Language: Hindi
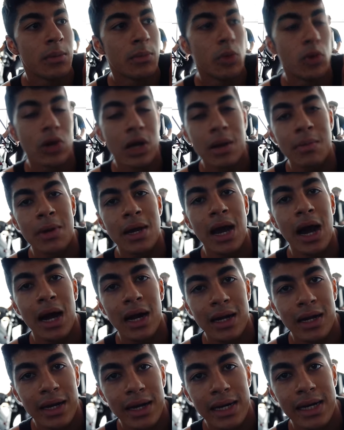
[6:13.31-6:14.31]
पुणे में
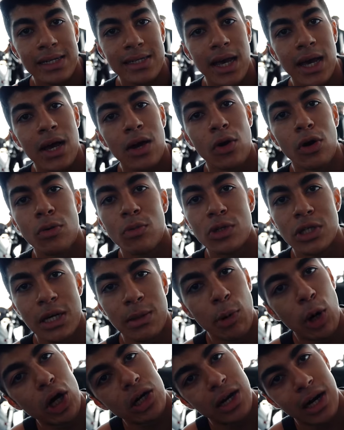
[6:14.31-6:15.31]
आठ डिग्रीज़ है और
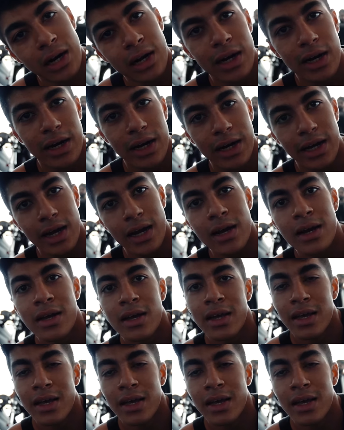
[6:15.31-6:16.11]
मुझे बहुत ठंड लग रही है